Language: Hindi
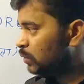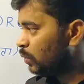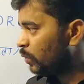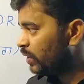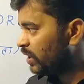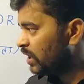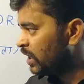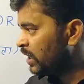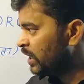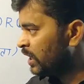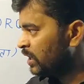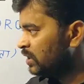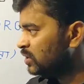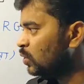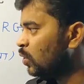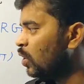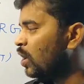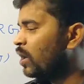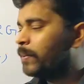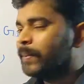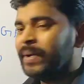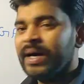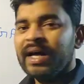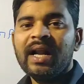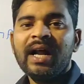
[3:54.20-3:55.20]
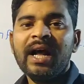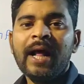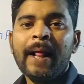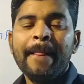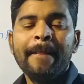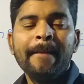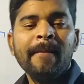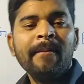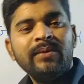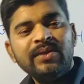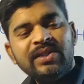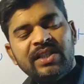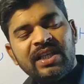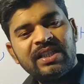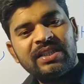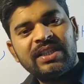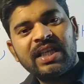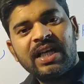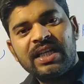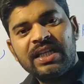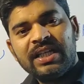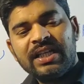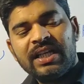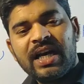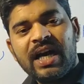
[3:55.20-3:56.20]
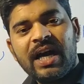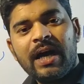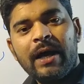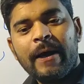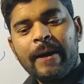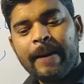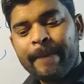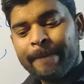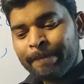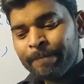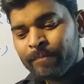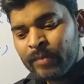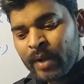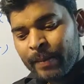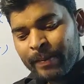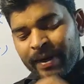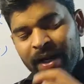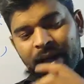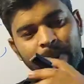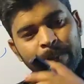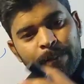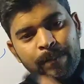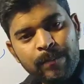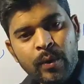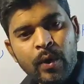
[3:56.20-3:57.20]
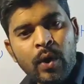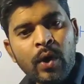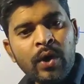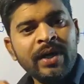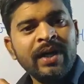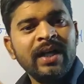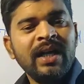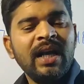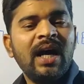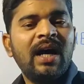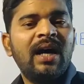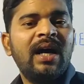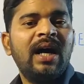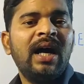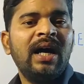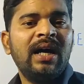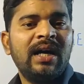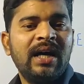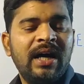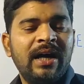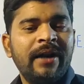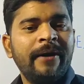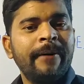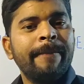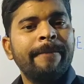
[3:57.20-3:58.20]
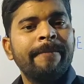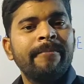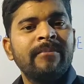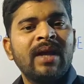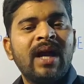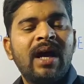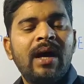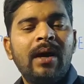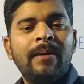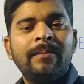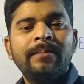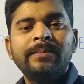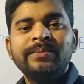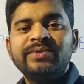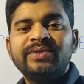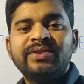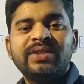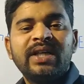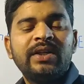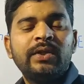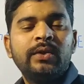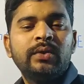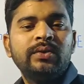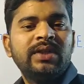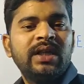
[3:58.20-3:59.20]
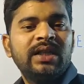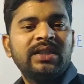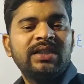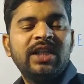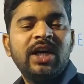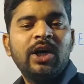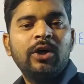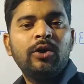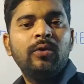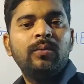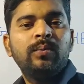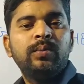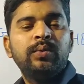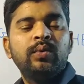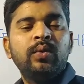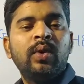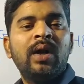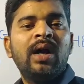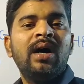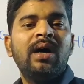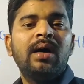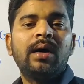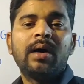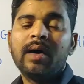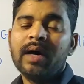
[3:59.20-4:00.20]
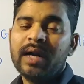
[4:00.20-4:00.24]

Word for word: तो एक तो हमारा ये तरीका है मतलब बॉन्ड लगाकर हम संयोजकता को पूरा